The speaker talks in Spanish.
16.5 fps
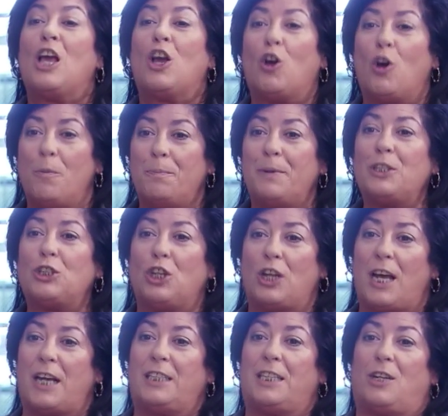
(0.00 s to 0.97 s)
con
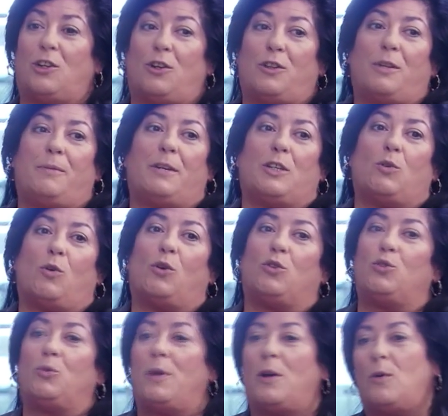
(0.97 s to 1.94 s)
personajes reconocibles.
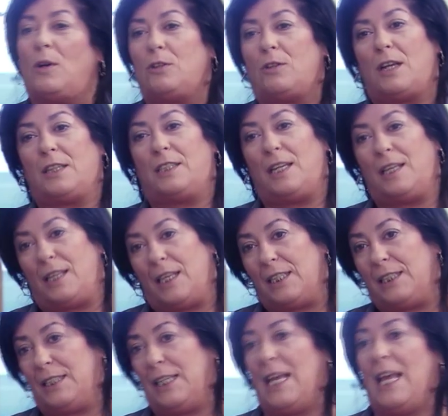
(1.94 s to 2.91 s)
Luego tuve cuatro
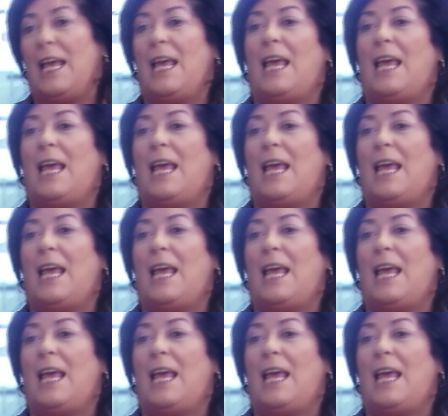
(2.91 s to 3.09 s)
actrices